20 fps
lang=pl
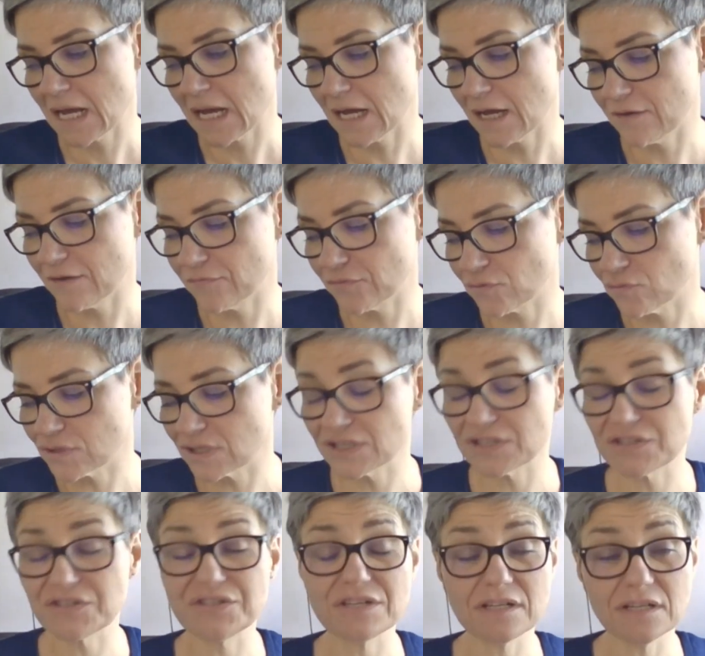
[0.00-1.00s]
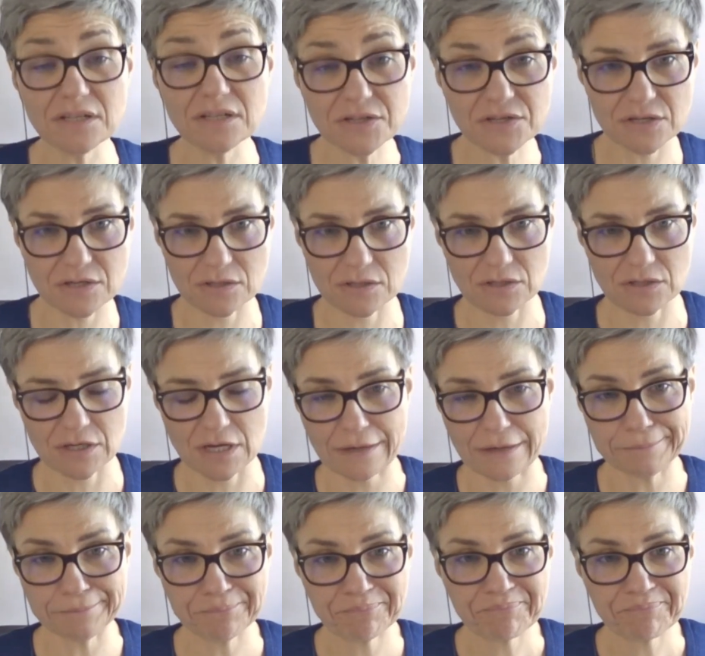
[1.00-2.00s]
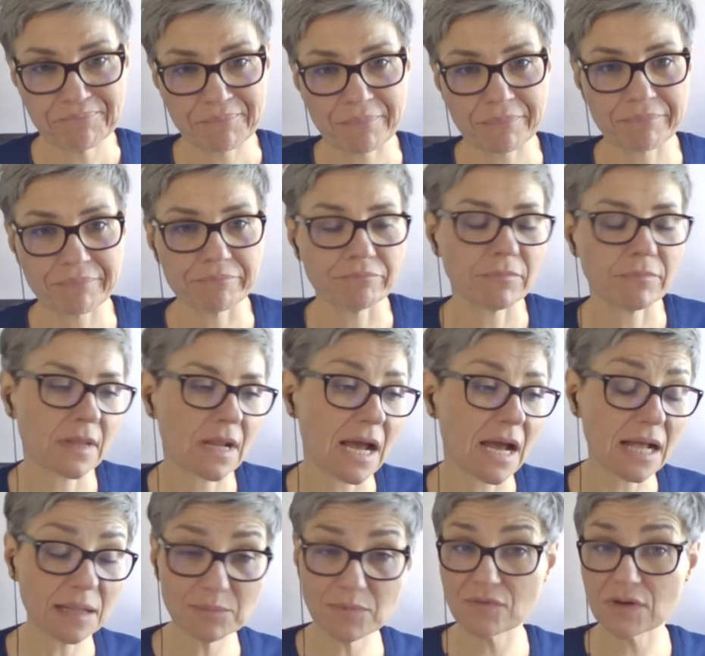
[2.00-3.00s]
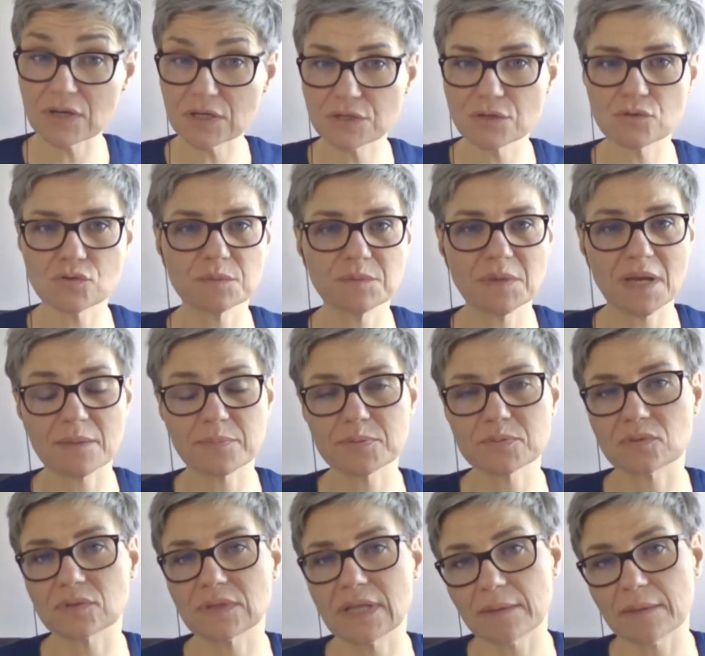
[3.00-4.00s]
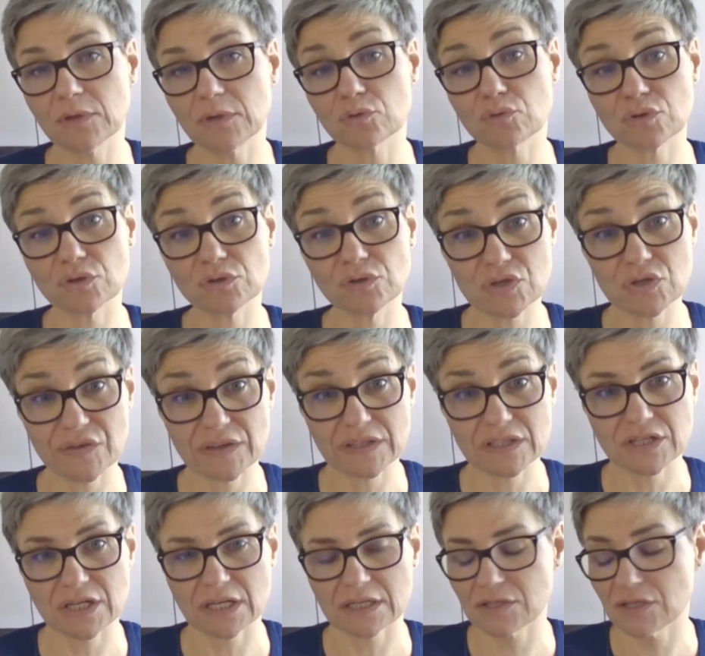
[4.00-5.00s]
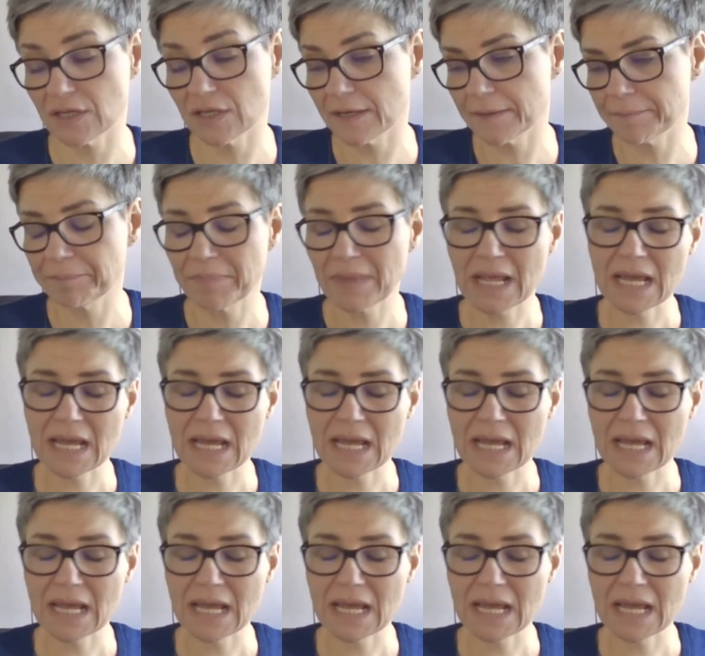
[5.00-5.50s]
e, w których dzielicie się mm, albo właśnie różnymi absurdami, których doświadczacie,